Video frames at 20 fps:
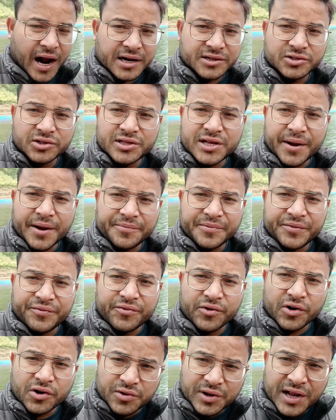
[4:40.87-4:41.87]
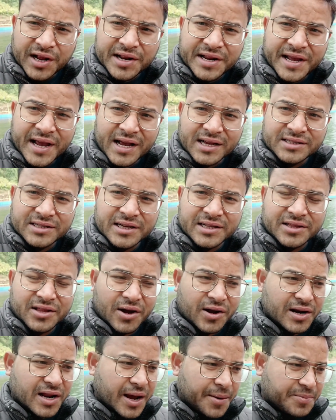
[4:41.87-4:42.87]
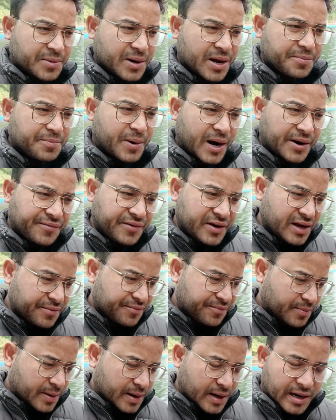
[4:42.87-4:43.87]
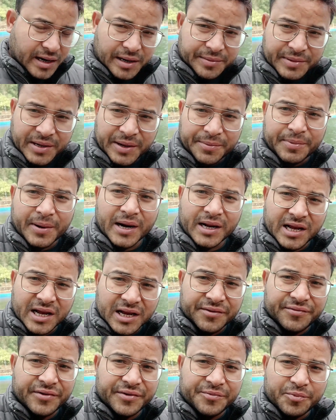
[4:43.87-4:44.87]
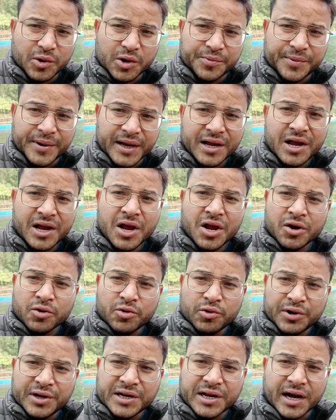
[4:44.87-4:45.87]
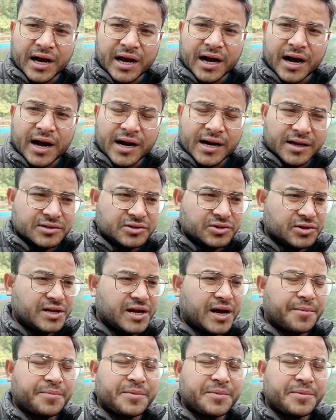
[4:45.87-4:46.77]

আর যদি আপনি ফোর হুইলার নিয়ে আসেন তাহলে আপনার পার্কিং মানে পার্কিং ফি পড়বে কুড়ি টাকা আর যদি